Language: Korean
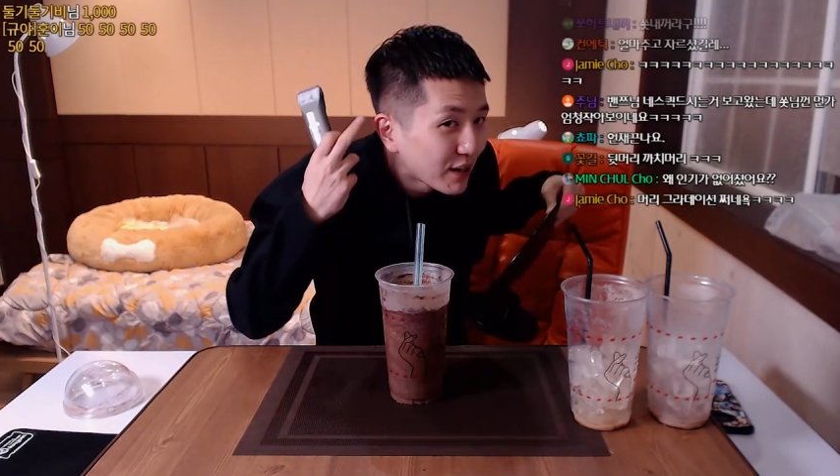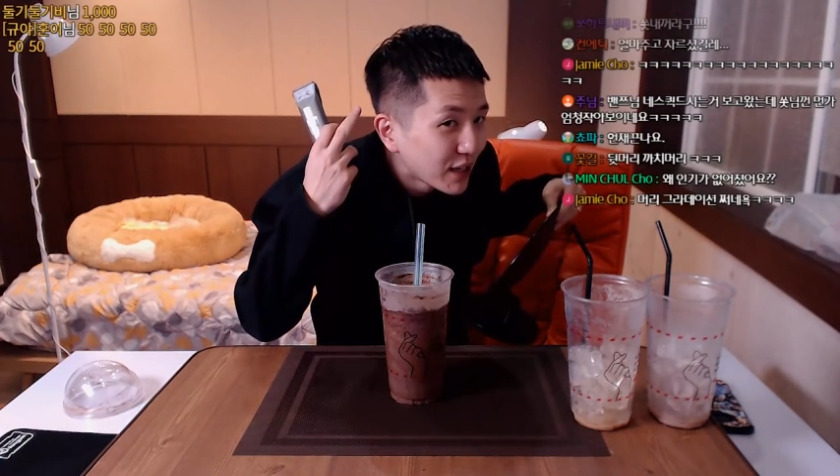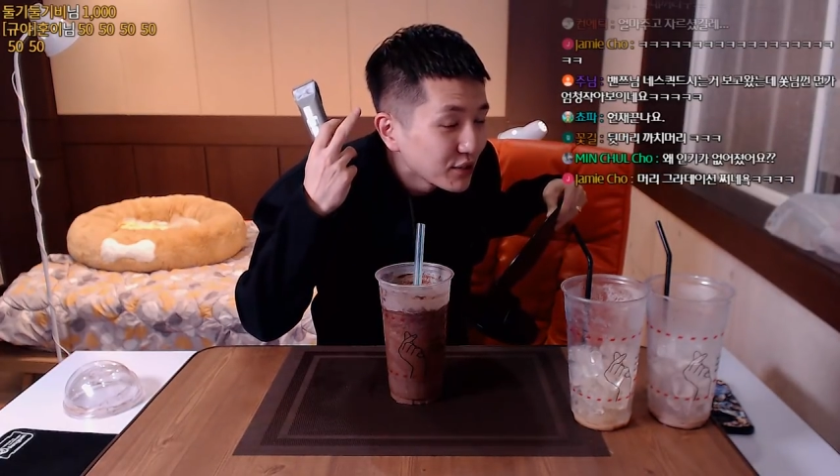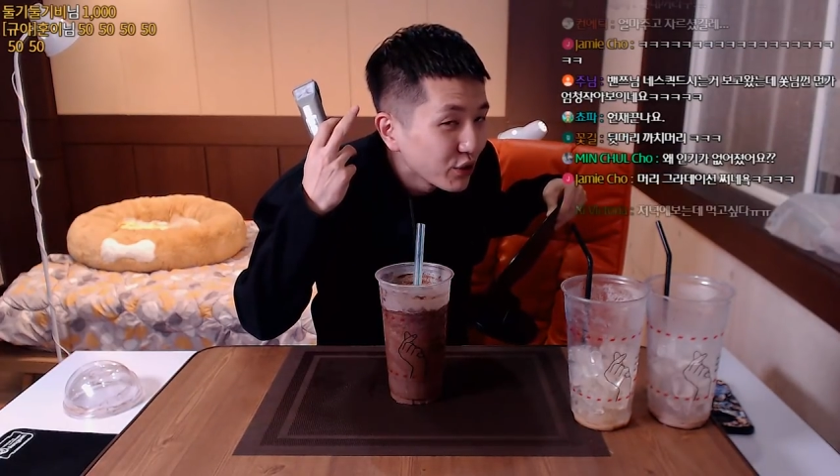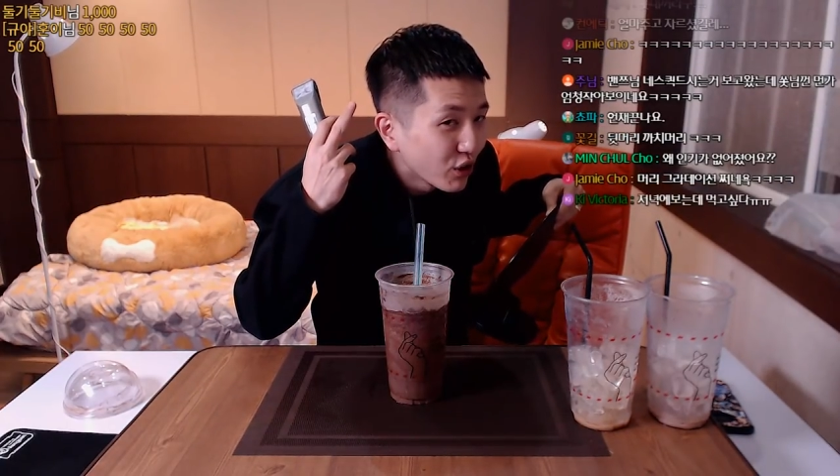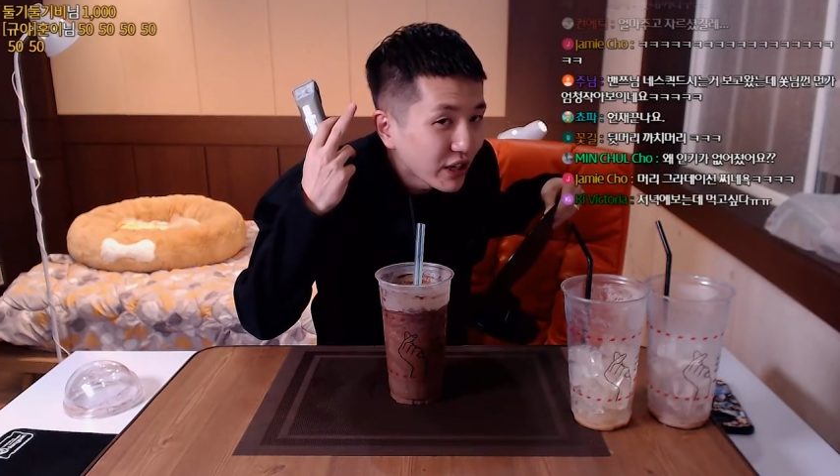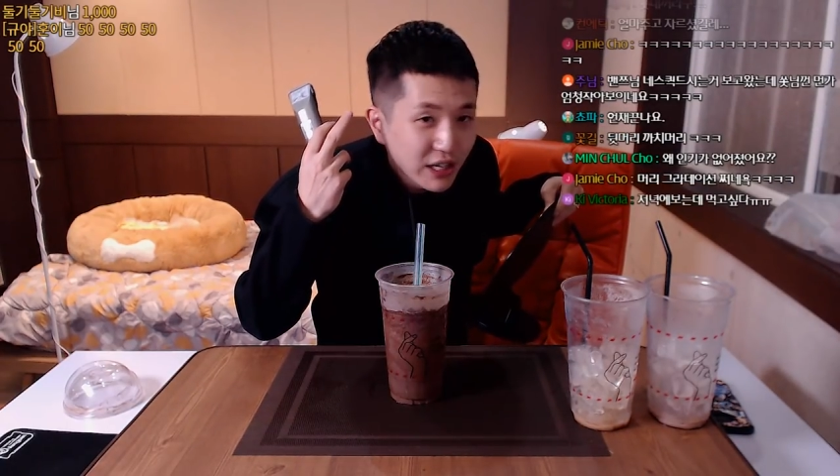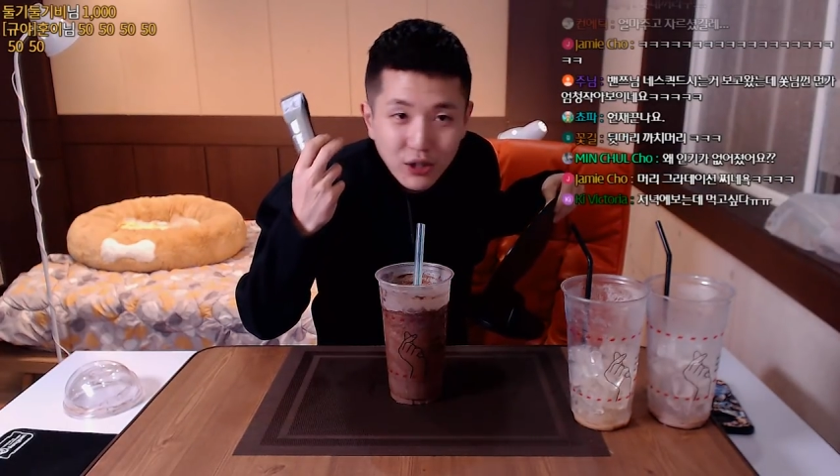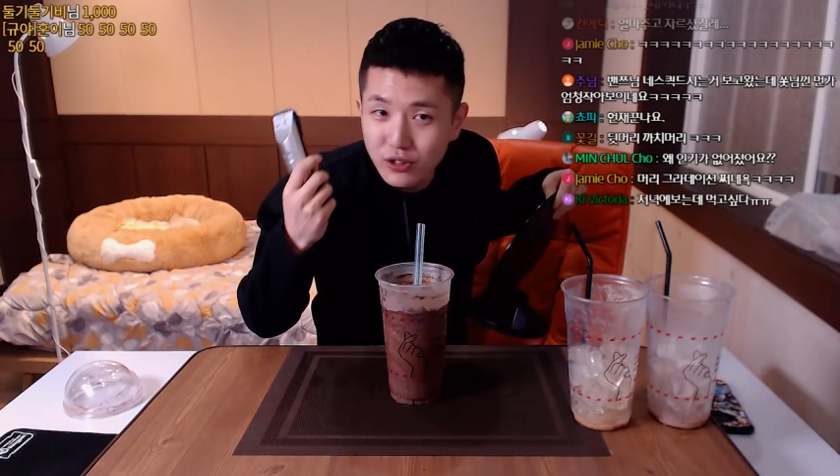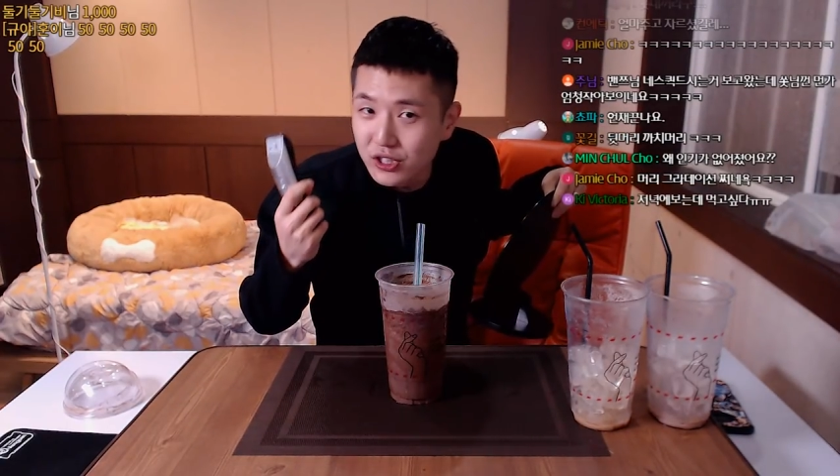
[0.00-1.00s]
그래서 여기가
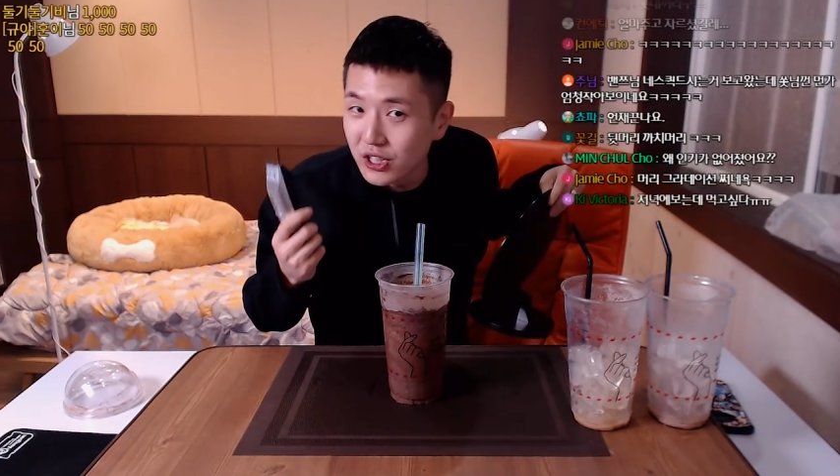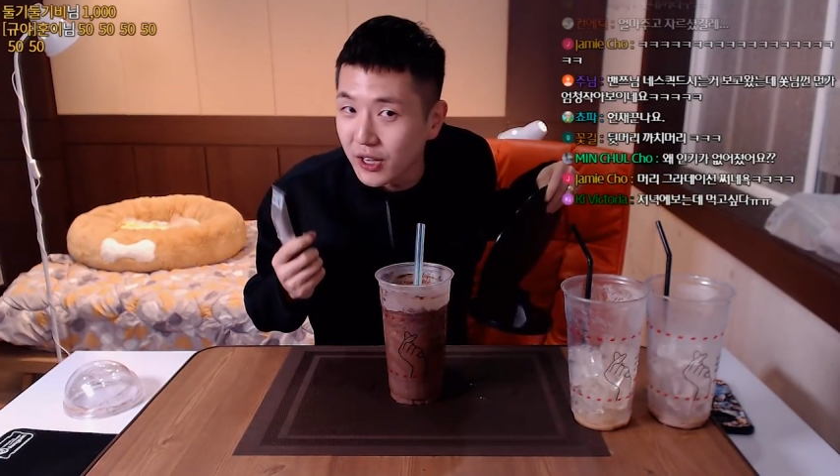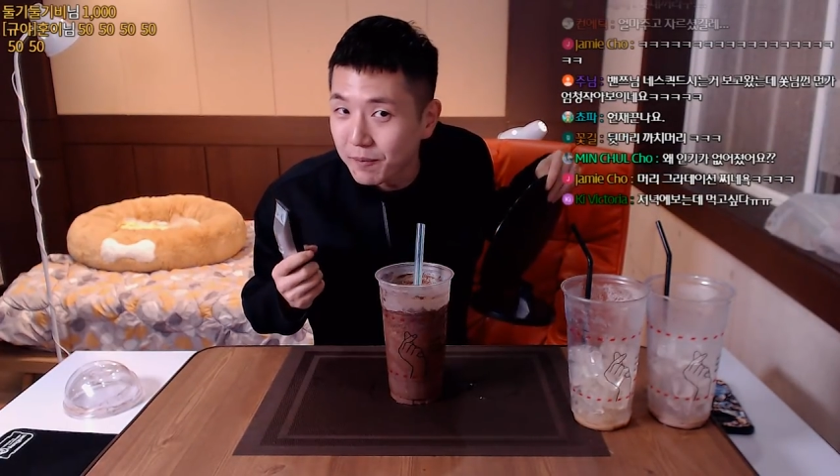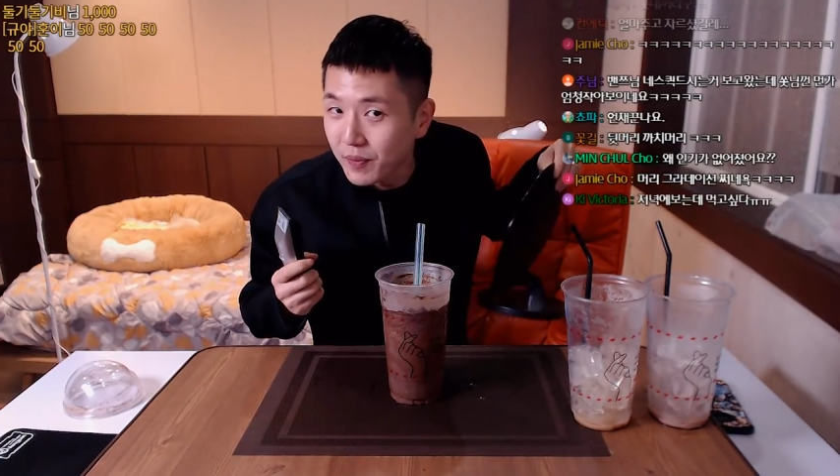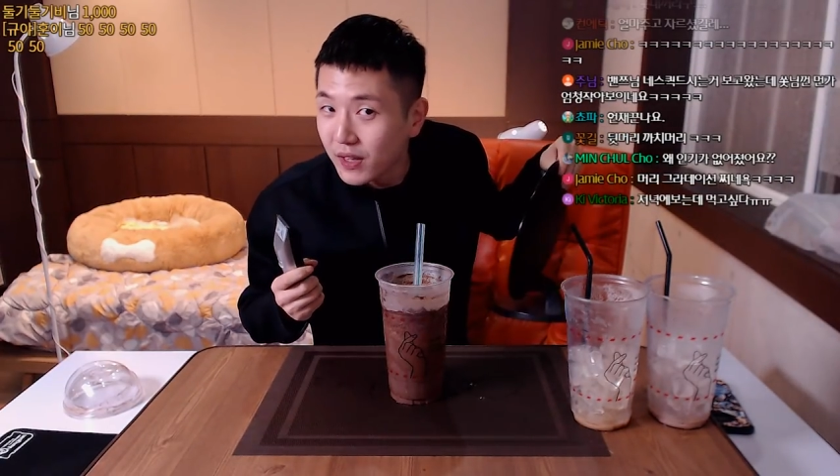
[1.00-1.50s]
이렇지